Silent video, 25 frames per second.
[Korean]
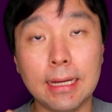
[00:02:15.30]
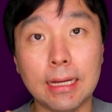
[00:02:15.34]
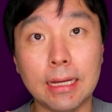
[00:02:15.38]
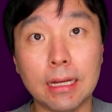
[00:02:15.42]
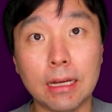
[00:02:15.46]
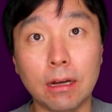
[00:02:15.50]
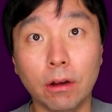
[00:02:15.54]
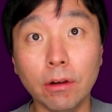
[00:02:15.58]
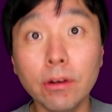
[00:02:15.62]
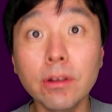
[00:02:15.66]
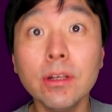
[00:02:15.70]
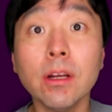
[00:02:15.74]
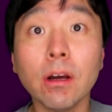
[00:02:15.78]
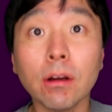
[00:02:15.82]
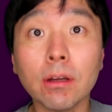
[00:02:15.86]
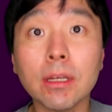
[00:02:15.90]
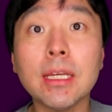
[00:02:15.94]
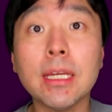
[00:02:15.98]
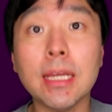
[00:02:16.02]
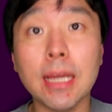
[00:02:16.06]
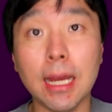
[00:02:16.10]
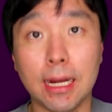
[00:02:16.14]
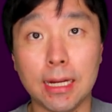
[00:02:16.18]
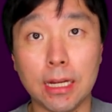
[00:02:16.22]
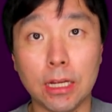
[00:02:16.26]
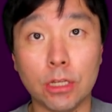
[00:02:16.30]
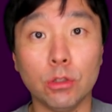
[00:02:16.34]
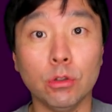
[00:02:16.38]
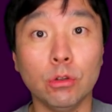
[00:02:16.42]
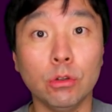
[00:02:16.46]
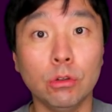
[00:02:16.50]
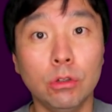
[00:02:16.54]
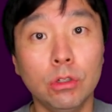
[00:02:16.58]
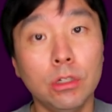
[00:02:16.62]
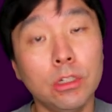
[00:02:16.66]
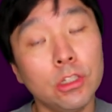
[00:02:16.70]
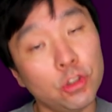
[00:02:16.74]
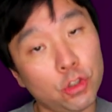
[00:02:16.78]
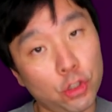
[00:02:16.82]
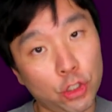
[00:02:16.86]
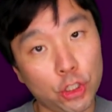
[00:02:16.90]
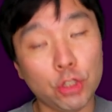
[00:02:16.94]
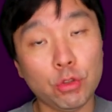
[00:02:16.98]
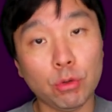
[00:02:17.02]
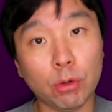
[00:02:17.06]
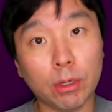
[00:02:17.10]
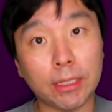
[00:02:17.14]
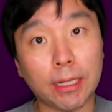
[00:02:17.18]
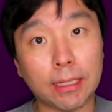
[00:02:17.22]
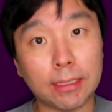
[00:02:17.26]
언럭키하게도
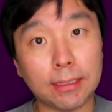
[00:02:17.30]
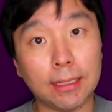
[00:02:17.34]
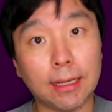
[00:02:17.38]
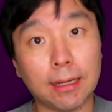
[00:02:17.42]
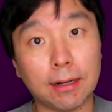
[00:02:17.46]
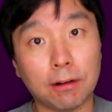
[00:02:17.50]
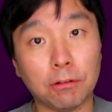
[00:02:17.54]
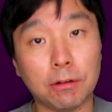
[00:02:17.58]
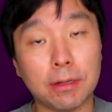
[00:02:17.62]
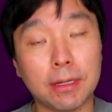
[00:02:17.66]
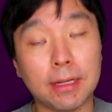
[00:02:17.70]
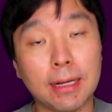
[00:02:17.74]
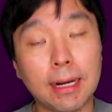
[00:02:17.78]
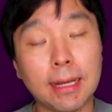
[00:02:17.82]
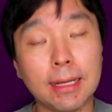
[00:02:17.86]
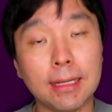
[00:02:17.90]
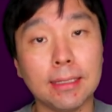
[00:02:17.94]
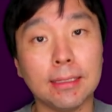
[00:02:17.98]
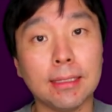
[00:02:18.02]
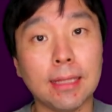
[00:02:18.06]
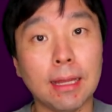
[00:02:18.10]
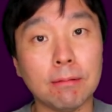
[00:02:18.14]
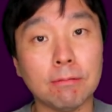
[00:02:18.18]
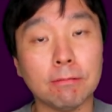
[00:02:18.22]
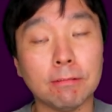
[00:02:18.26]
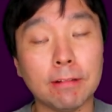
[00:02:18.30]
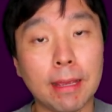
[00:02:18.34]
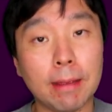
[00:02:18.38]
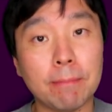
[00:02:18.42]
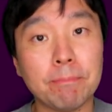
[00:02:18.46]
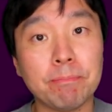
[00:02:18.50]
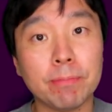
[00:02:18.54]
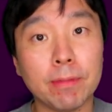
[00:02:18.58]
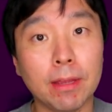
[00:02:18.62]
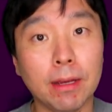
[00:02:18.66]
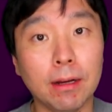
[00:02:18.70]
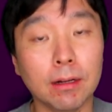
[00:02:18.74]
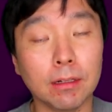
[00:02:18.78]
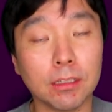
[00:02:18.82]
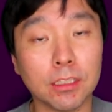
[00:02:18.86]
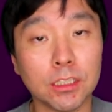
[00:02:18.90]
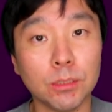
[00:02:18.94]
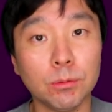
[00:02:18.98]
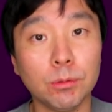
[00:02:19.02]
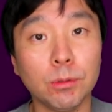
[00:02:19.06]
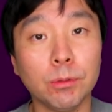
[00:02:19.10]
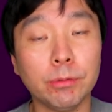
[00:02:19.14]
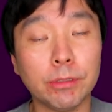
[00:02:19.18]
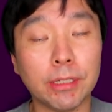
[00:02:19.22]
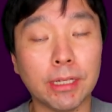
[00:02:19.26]
취소가 됐다라고 얘기를 했기 때문에 어,
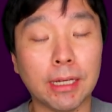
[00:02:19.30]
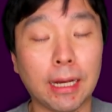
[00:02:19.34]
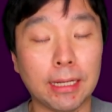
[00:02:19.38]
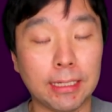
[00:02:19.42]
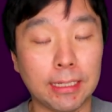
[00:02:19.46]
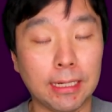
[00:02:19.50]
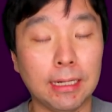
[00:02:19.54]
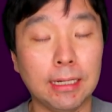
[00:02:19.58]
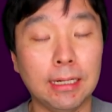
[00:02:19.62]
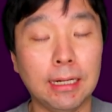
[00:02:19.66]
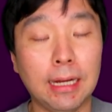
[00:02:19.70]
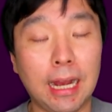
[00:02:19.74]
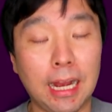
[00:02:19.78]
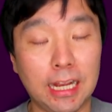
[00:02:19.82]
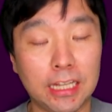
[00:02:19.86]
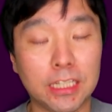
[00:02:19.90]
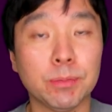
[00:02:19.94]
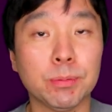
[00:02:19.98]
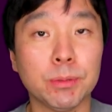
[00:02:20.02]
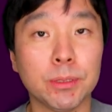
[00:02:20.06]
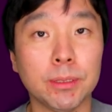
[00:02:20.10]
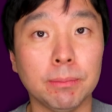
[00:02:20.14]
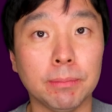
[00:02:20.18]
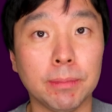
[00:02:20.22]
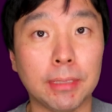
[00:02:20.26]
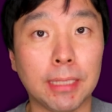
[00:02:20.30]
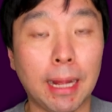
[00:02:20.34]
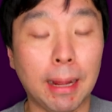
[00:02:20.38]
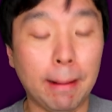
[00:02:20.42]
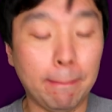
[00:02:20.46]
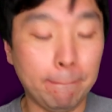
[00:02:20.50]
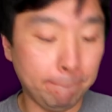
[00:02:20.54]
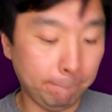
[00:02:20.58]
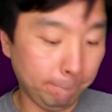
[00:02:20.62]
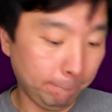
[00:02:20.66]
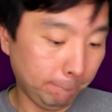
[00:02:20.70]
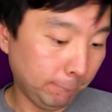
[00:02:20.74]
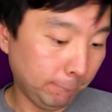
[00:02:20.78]
그 부분이 가장 아쉽습니다.